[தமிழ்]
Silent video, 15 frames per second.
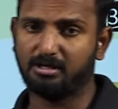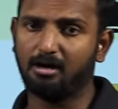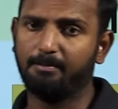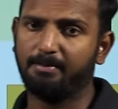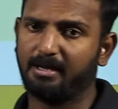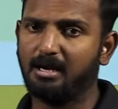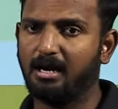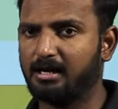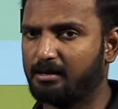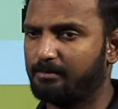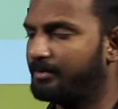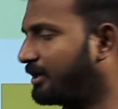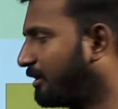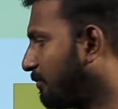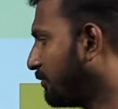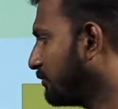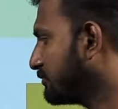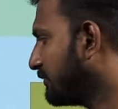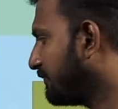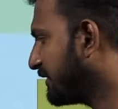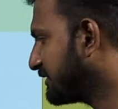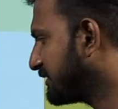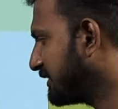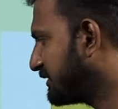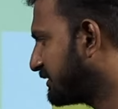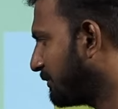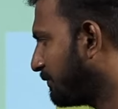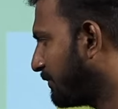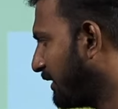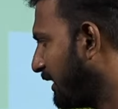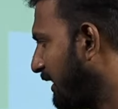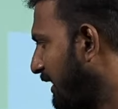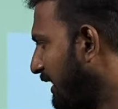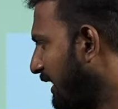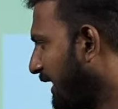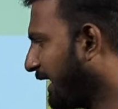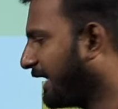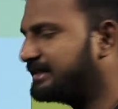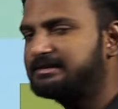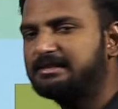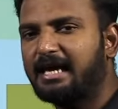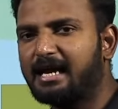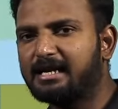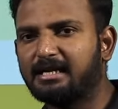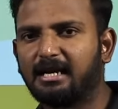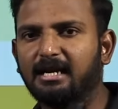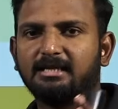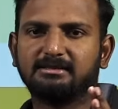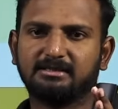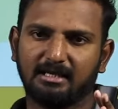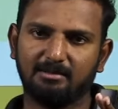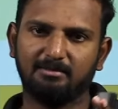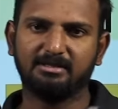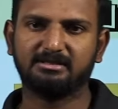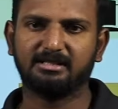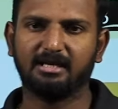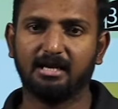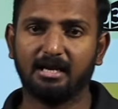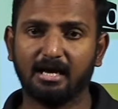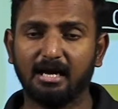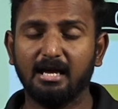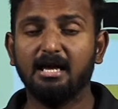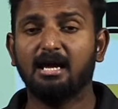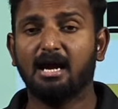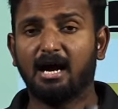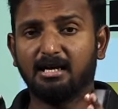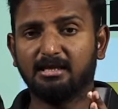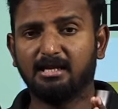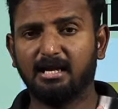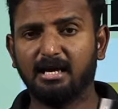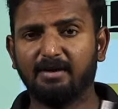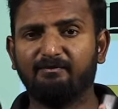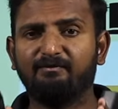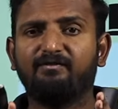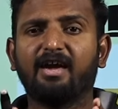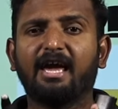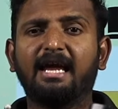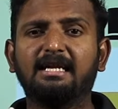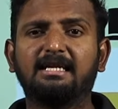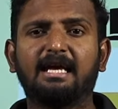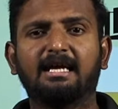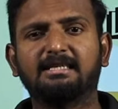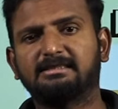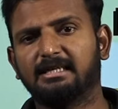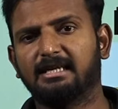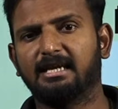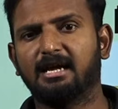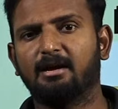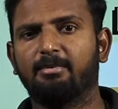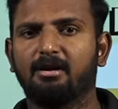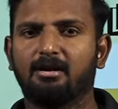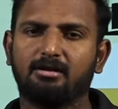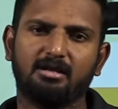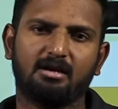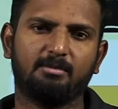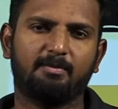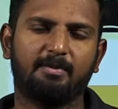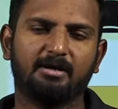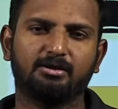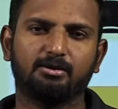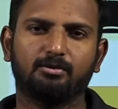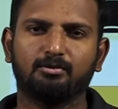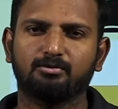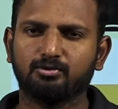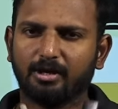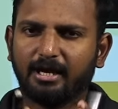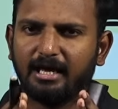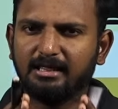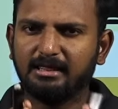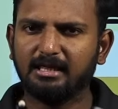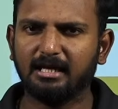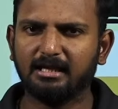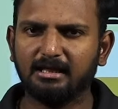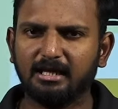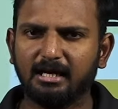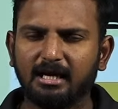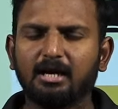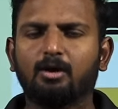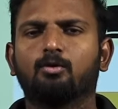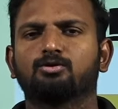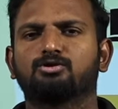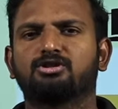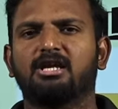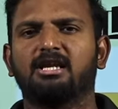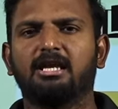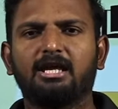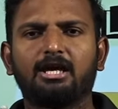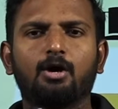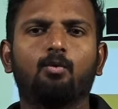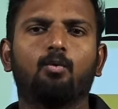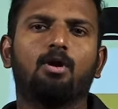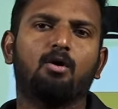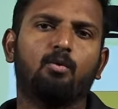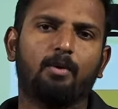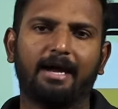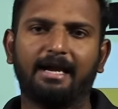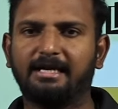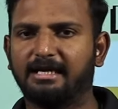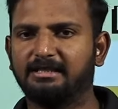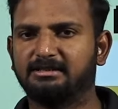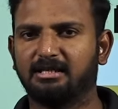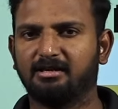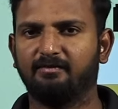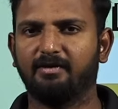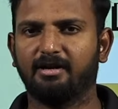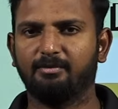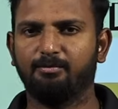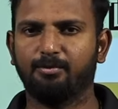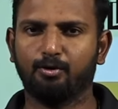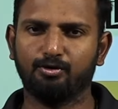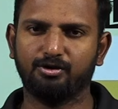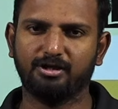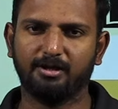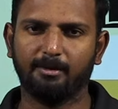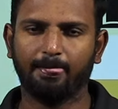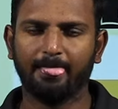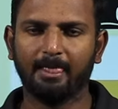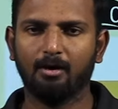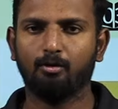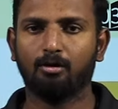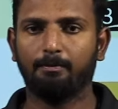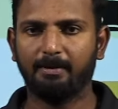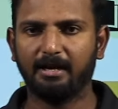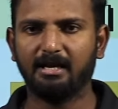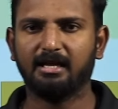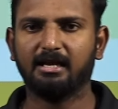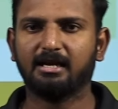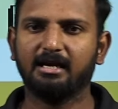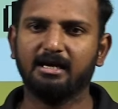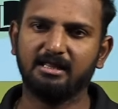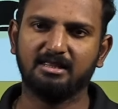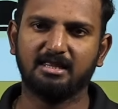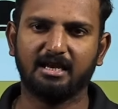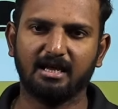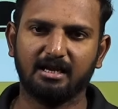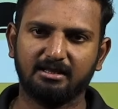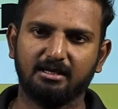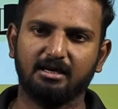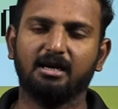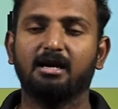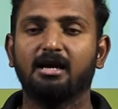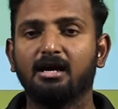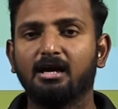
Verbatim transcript: டாப்பிக்லாம் அட்டன் பண்ணியிருப்போம் ஸோ ஃபஸ்ட்டு ஸ்டெப்பு எக்ஸாக்டான சிலபஸ் என்ன அதில் வெயிட்டேஜ் என்ன அப்படின்றதையும் நம்ம பார்த்துக்கணும் ஸோ எந்தெந்த கொஸ்டின் எவ்வளோ வெயிட்டேஜ் எனக்கு வரப்போகுது ஒரு பிகினருக்கு இது தெரியறதுக்கு